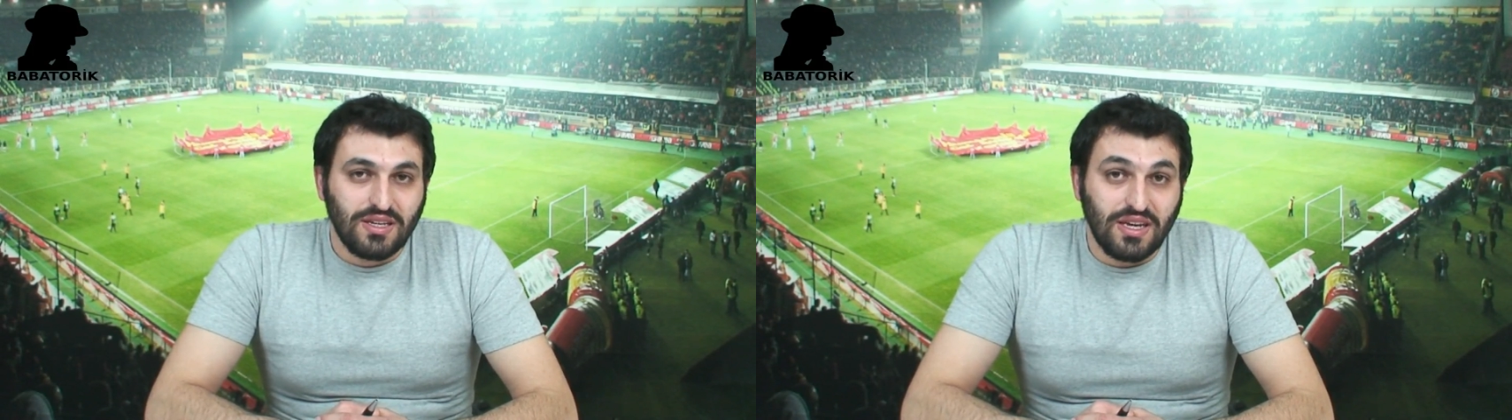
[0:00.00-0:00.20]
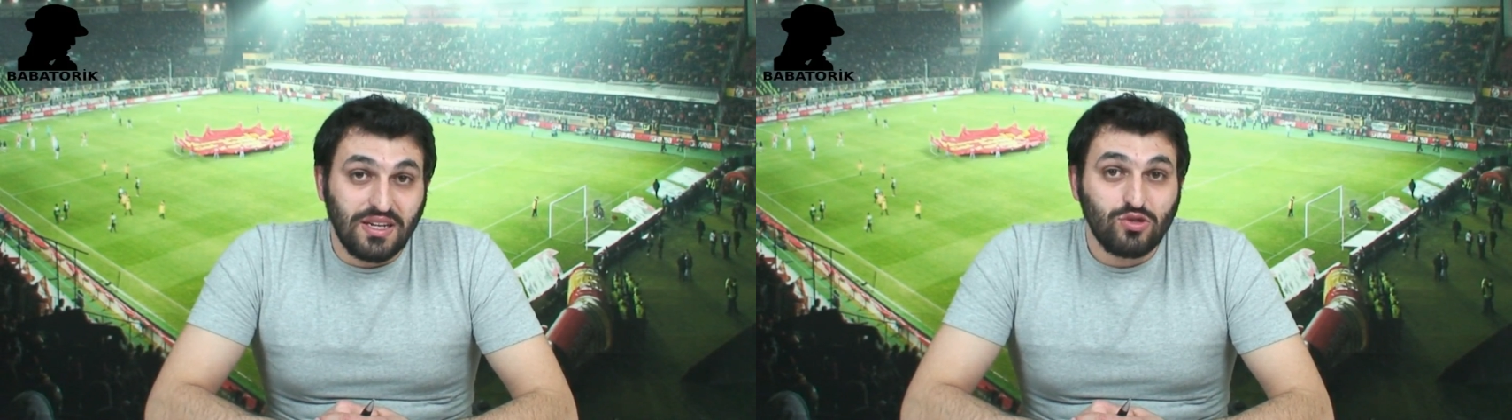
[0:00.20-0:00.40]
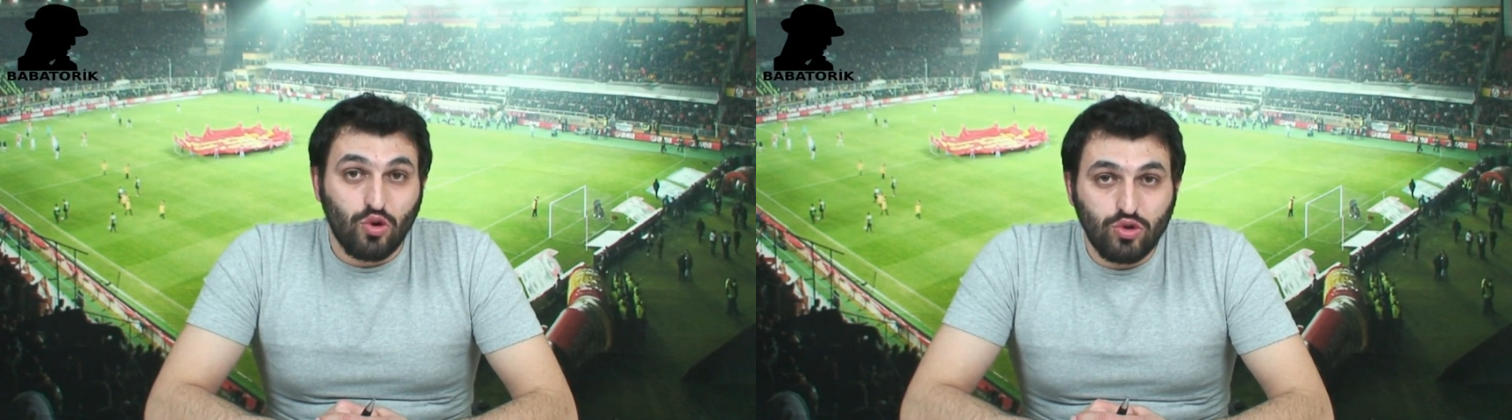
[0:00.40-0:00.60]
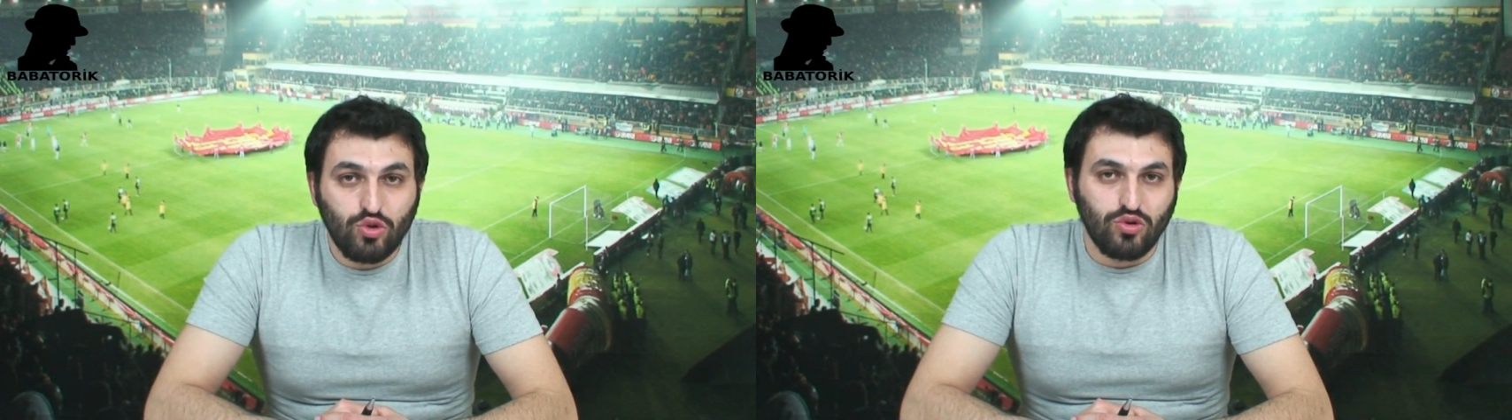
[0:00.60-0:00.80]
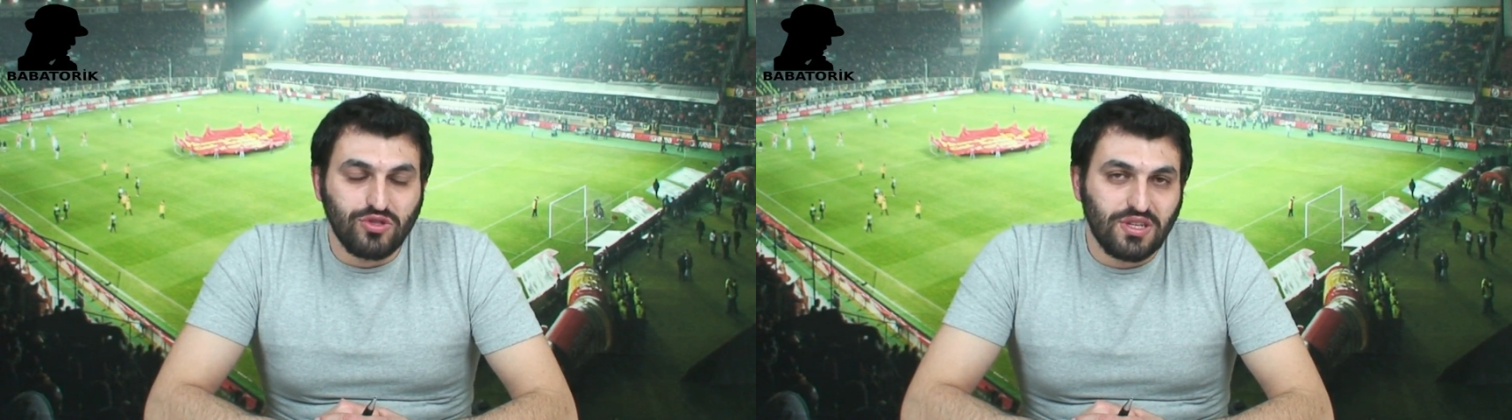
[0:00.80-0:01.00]
Gene zor
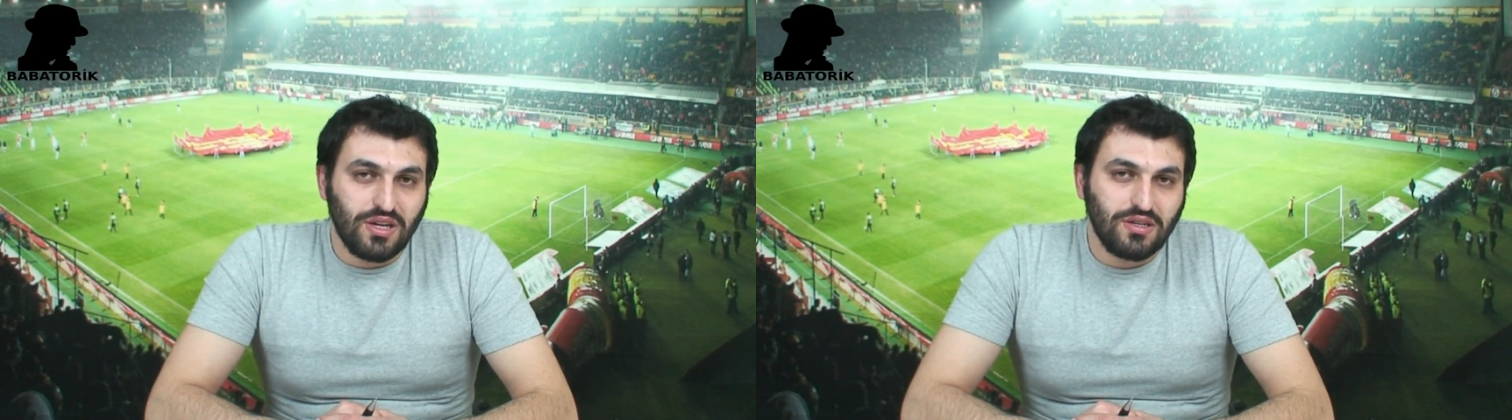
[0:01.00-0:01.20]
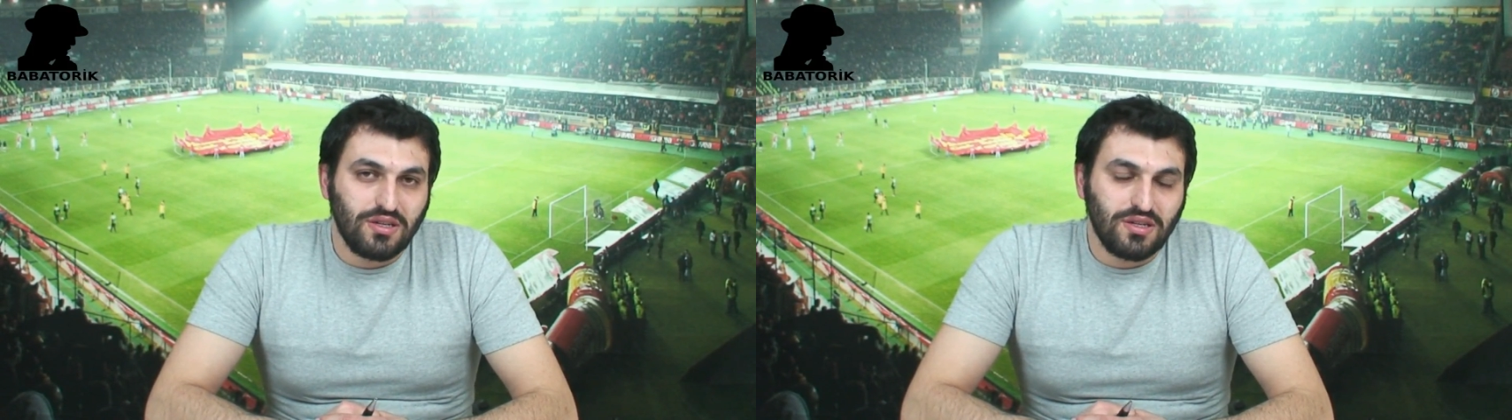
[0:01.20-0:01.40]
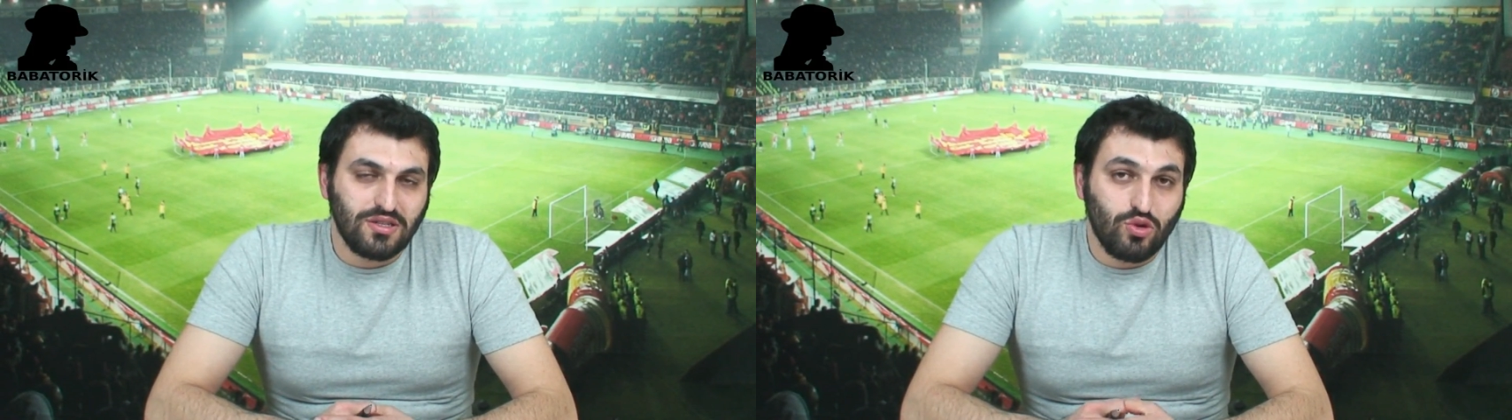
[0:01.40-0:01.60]
da olsa e,